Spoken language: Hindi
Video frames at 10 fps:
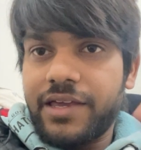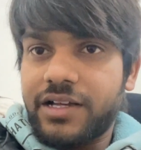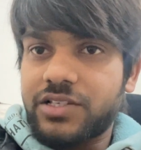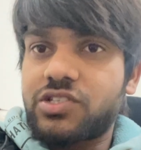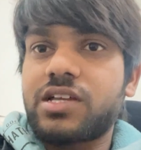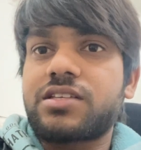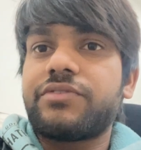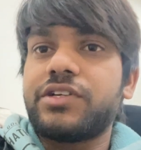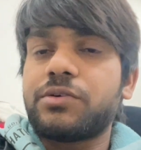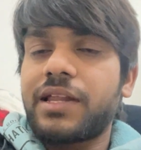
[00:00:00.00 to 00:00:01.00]
एक अच्छा सा
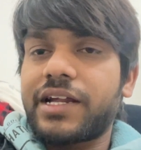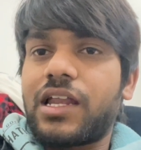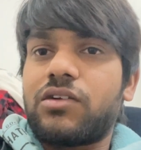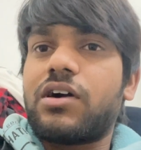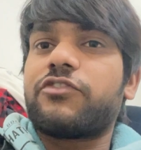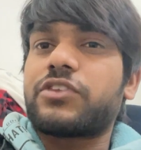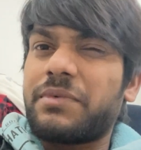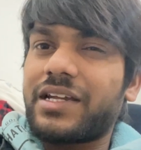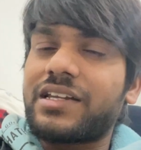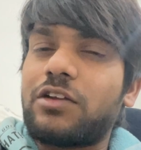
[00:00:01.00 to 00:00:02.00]
वीडियो बना के डालूंगा हफ्ते
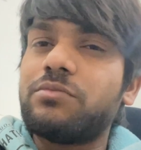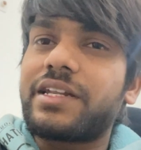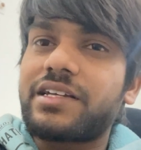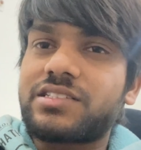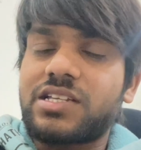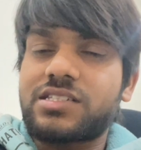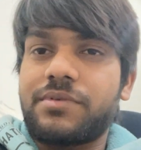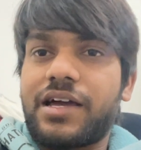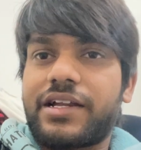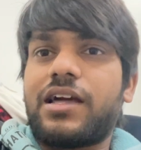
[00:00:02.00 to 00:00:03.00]
में एक डालूँ बट एक अच्छा सा
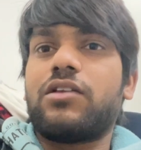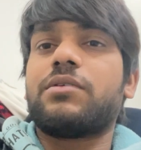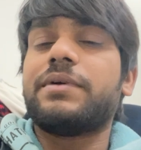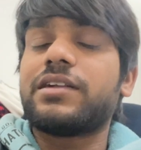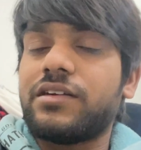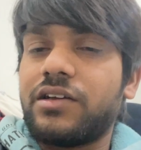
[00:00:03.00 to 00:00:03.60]
बना के डालूंगा बट